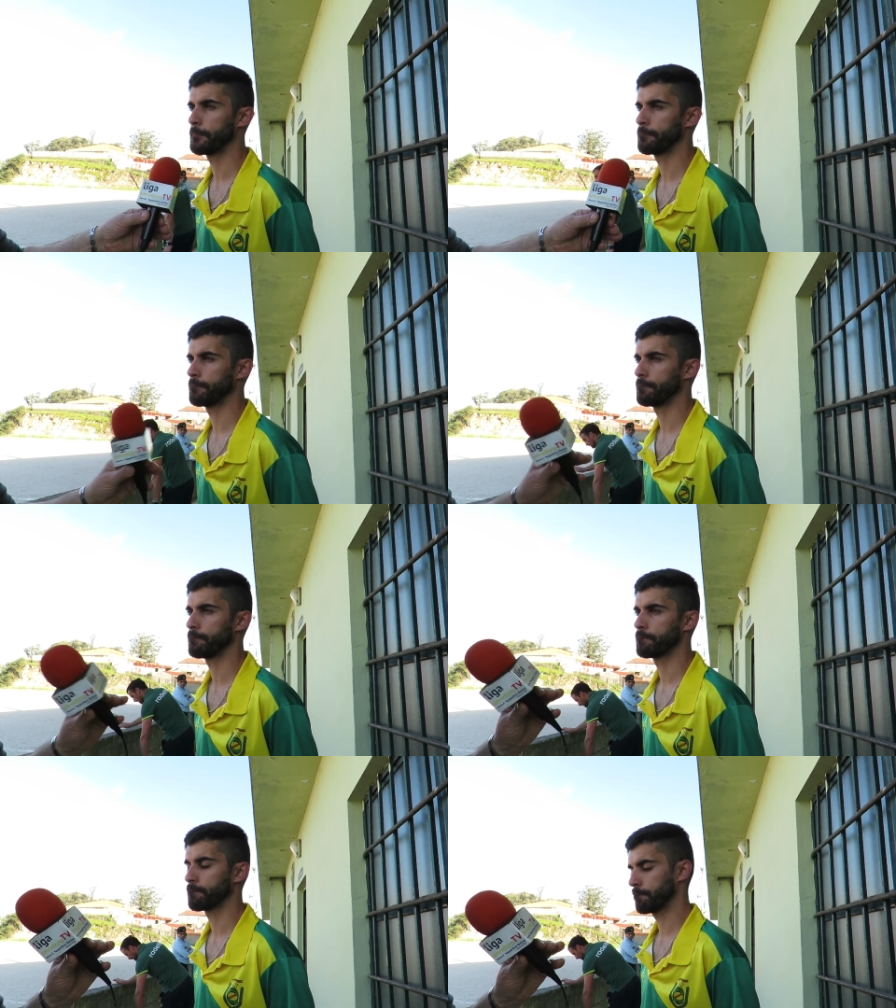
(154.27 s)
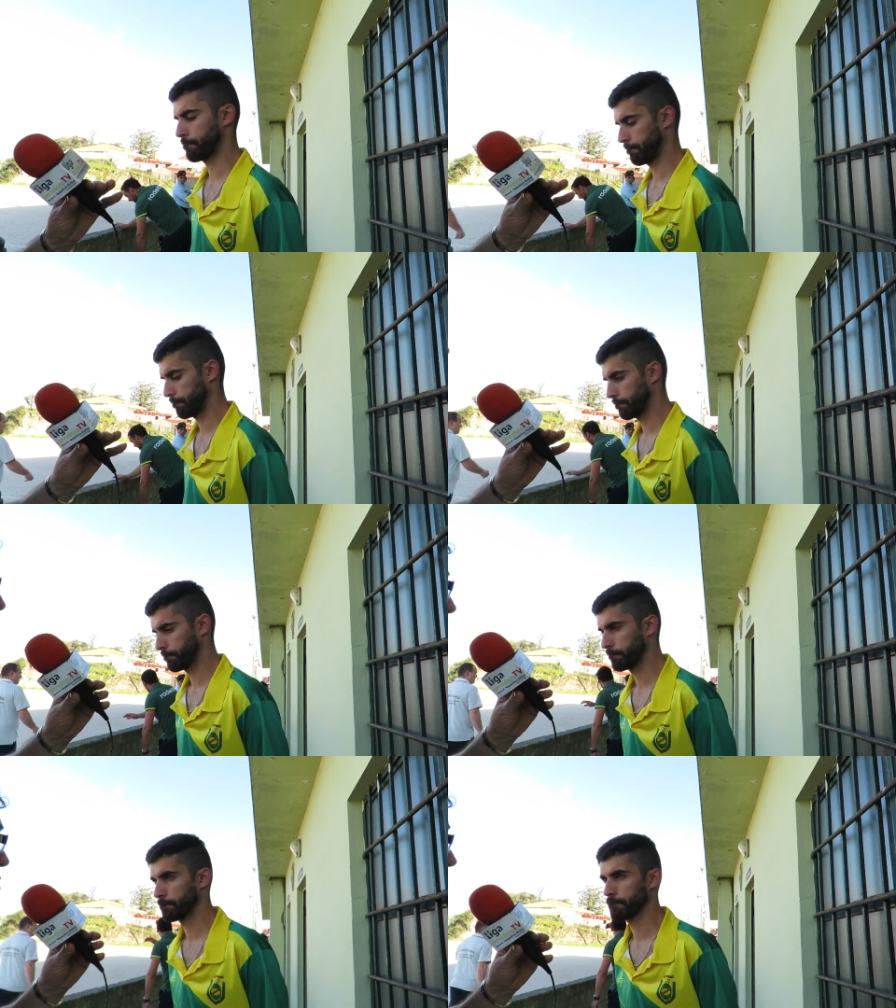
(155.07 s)
Muito bem, mesmo só
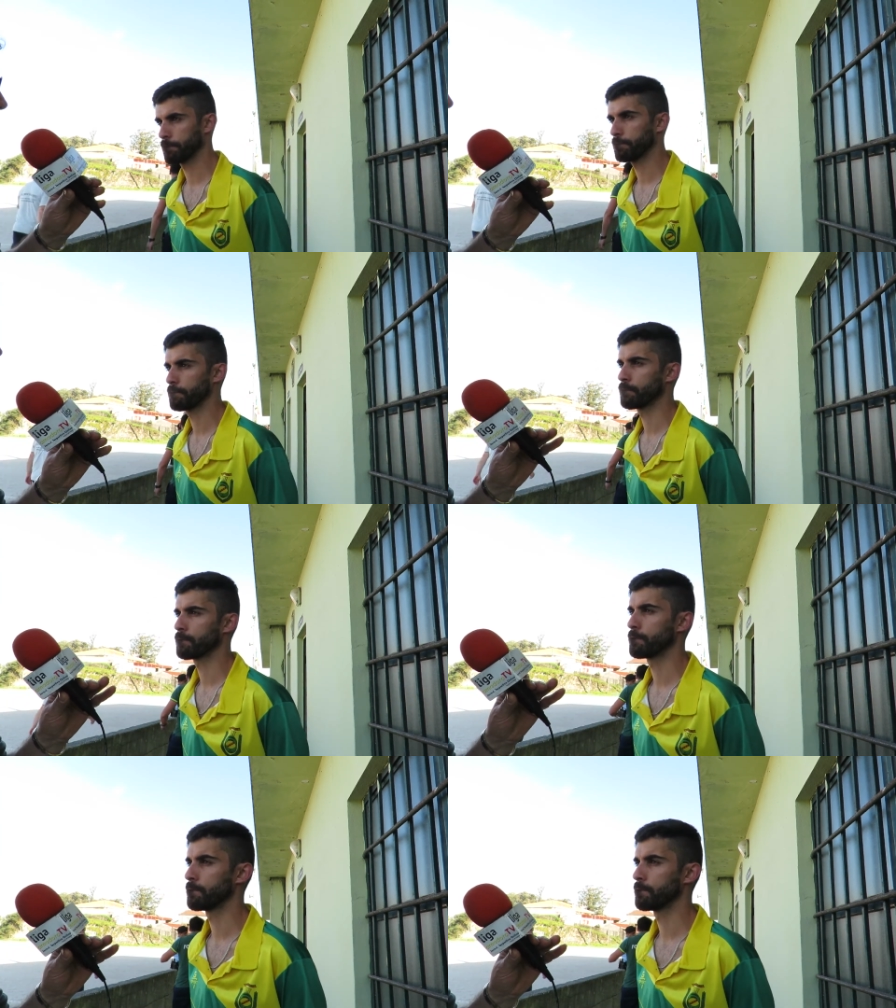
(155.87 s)
para concluir, o que, é,